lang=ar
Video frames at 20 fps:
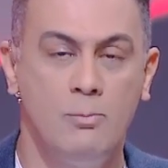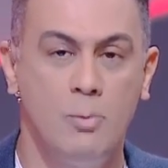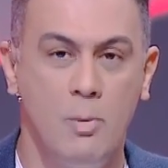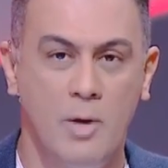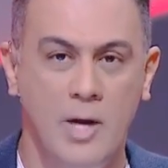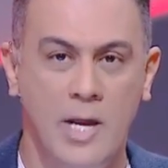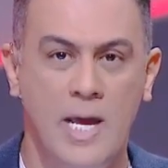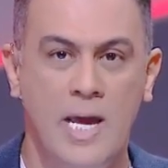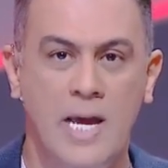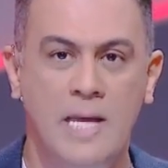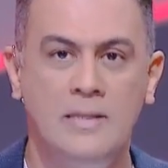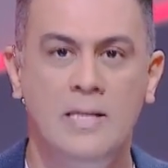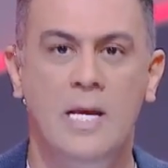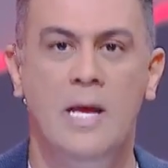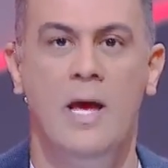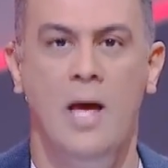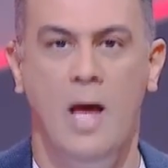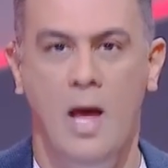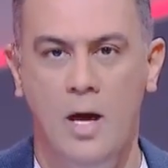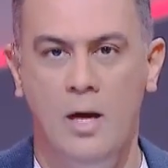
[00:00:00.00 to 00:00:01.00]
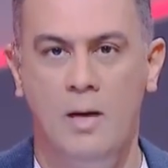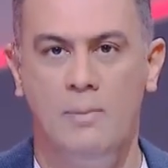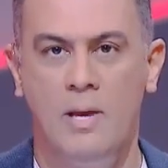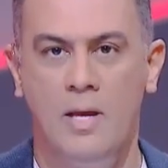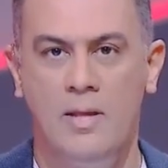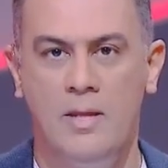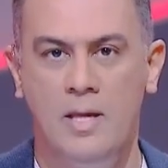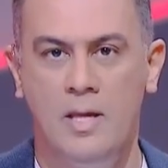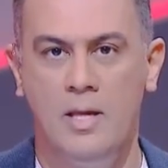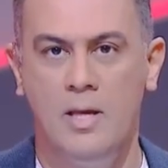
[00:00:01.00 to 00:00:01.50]
مباريات عقب
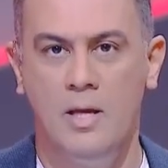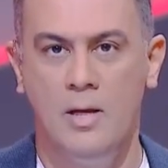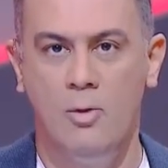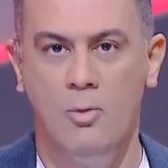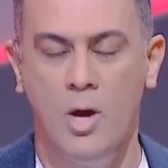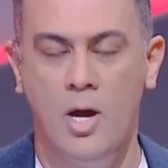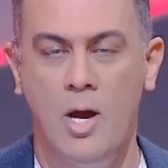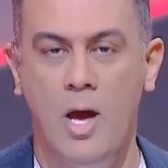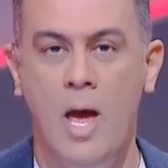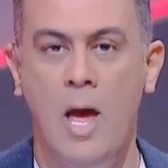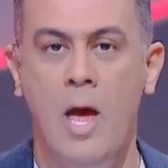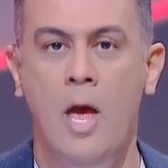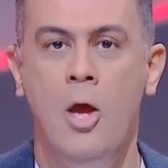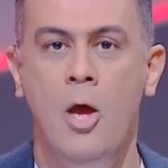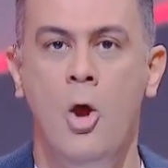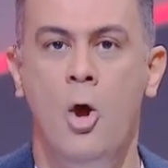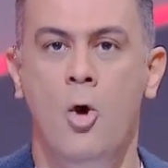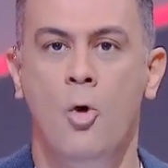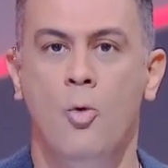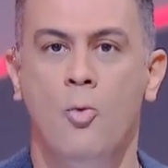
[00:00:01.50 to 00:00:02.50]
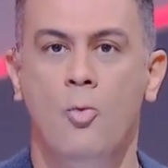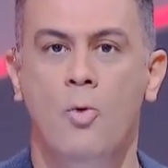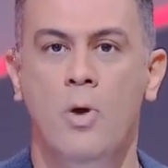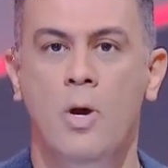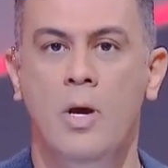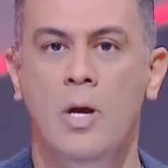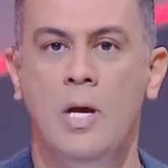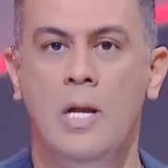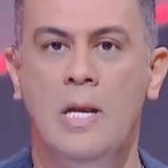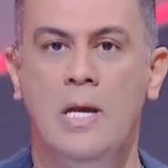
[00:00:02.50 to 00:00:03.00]
هذه الواقعه
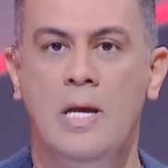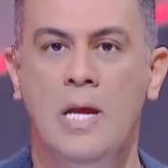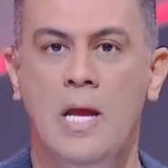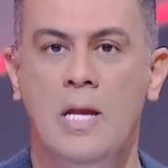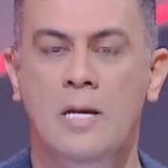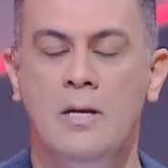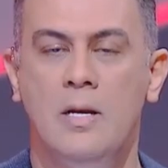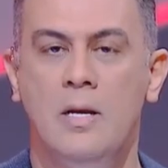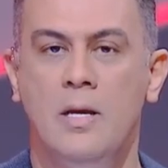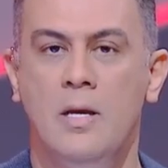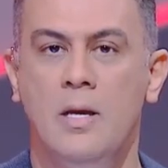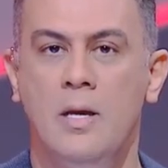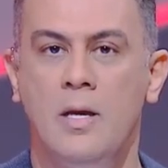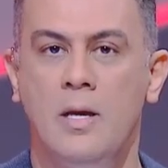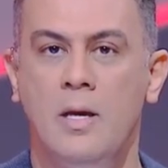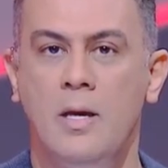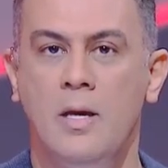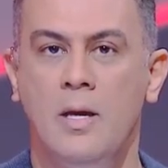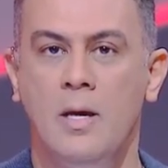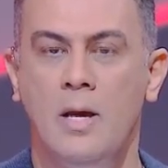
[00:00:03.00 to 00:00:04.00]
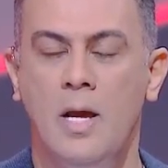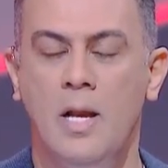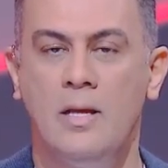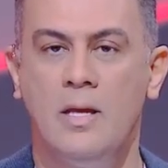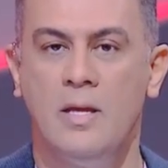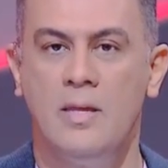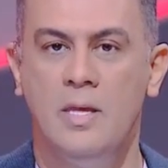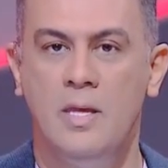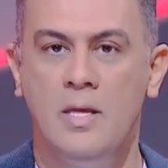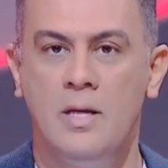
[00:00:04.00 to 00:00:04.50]
واللي كان آه، آه،
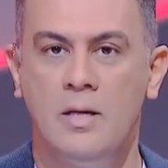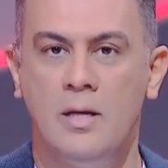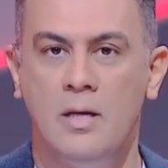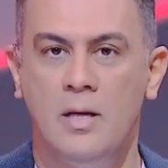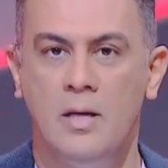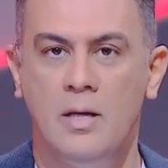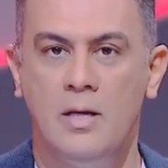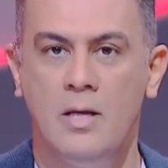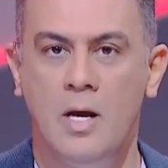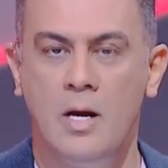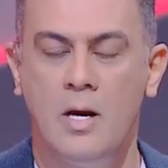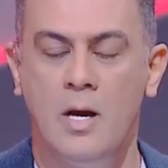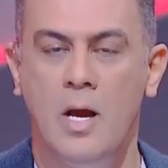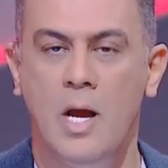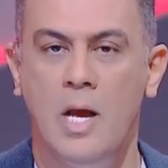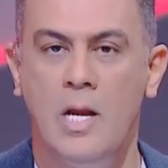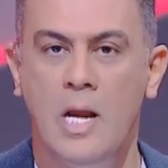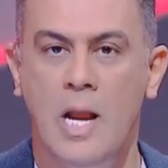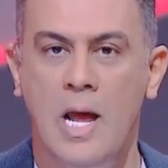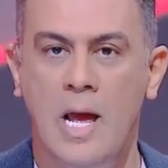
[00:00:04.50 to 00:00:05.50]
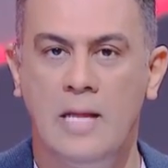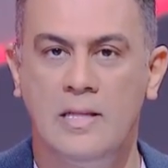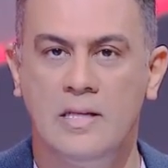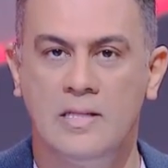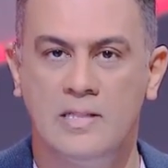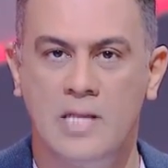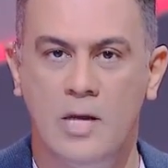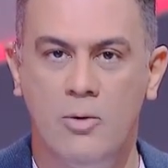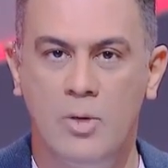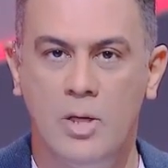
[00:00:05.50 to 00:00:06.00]
الكثير آه، يرى انها
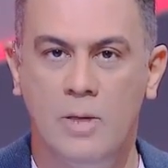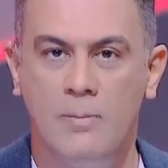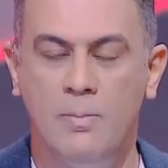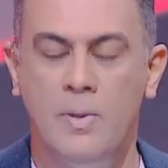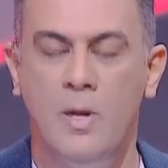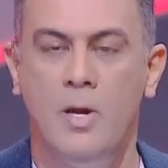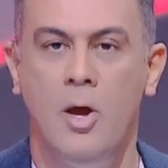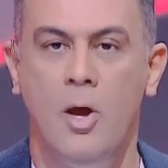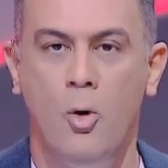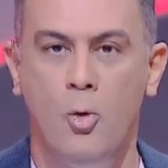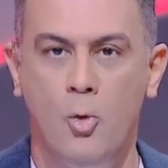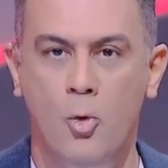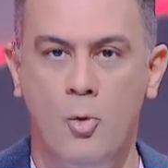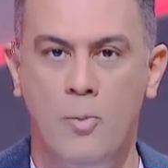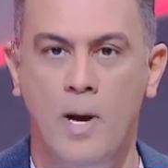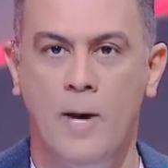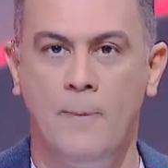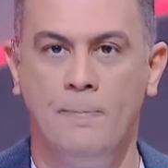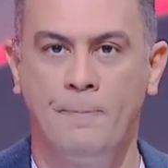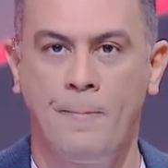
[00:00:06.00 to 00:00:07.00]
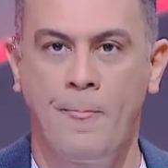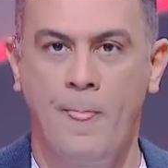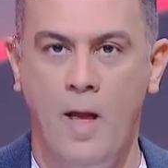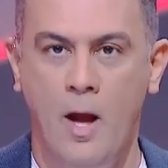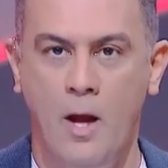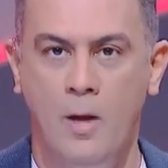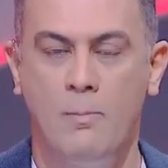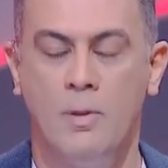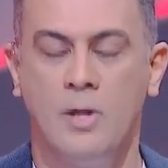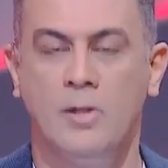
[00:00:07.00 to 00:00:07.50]
تستوجب عقوبه
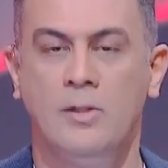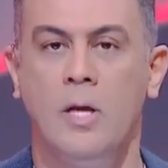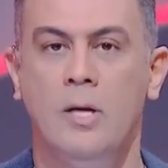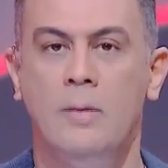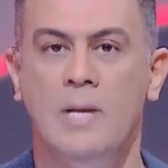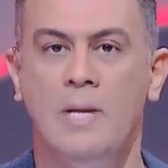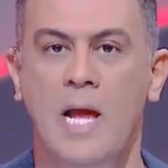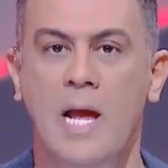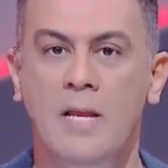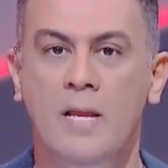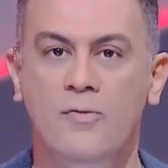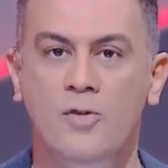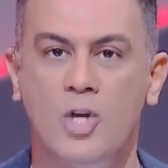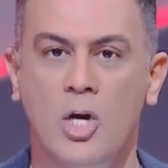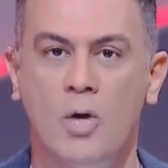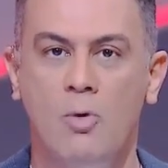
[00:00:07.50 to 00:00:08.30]
اكبر طالب الاهلي في